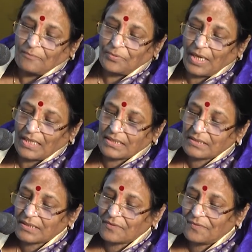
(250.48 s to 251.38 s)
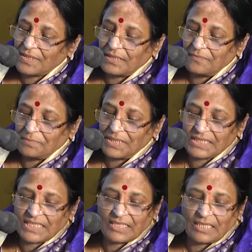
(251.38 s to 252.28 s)
पुरातत्वविद पी
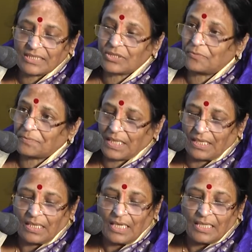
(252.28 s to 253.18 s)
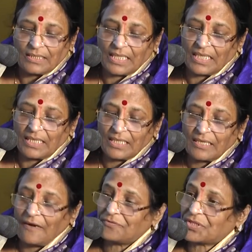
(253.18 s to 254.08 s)
सी दास गुप्ता ने इन
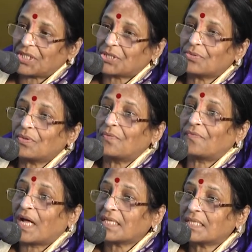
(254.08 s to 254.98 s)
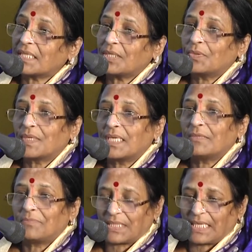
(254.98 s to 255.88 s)
अवशेषों को रात्य युगीन
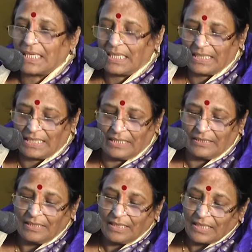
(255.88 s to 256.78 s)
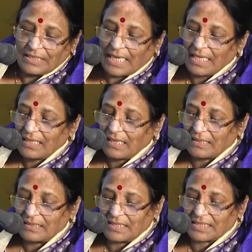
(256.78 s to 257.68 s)
बताया है यही
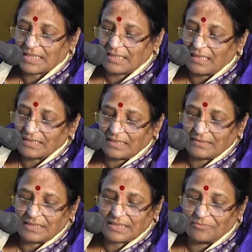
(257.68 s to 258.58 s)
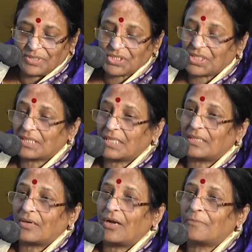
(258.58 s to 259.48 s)
कारण है सराग जाति समय शिखर
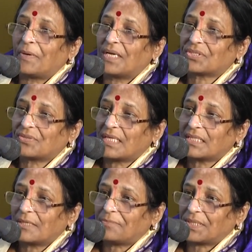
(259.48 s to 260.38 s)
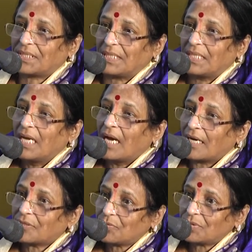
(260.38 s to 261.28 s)
और पार्शनाथ के प्रति
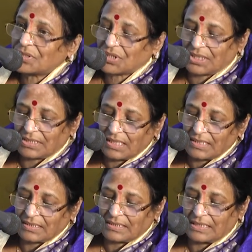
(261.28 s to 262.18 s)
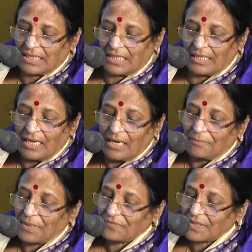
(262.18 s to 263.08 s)
अटूट श्रद्धा रखती है
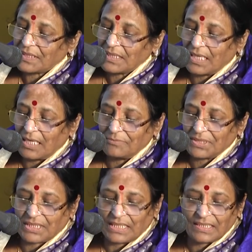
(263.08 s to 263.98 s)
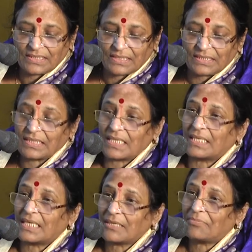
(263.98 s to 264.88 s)
पर्वती काल में सराग जाति के
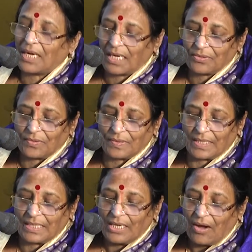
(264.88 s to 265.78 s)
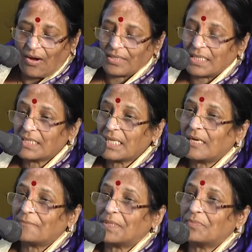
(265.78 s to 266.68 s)
अनेक भाग हो गए और इन्हें
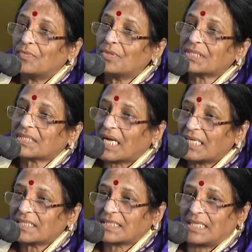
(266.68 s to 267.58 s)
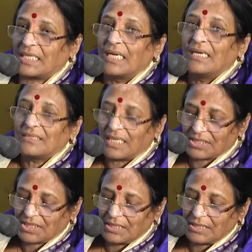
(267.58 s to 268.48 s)
अपने मूल स्थान से
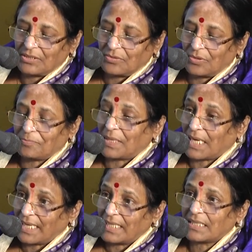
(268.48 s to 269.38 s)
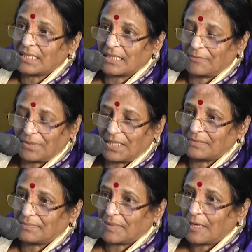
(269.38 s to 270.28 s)
दक्षिण की ओर पलायन करना पड़ा
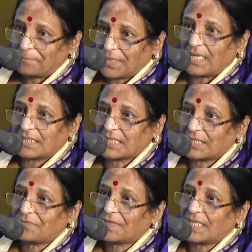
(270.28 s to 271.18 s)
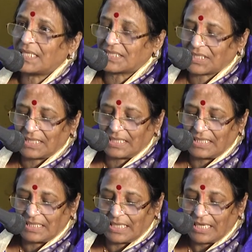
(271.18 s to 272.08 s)
अपने अस्तित्व की रक्षा के
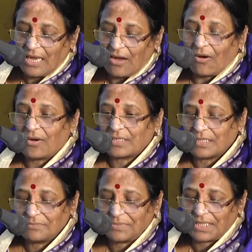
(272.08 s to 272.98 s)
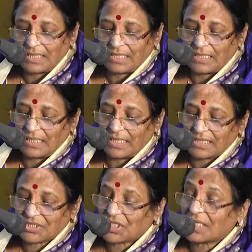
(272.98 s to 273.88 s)
लिए और इनमें
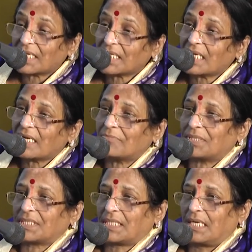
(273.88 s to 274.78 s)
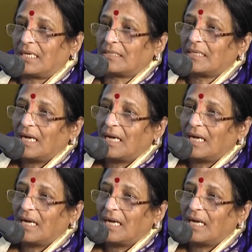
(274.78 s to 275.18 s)
एक शिखरिया नाम के सराग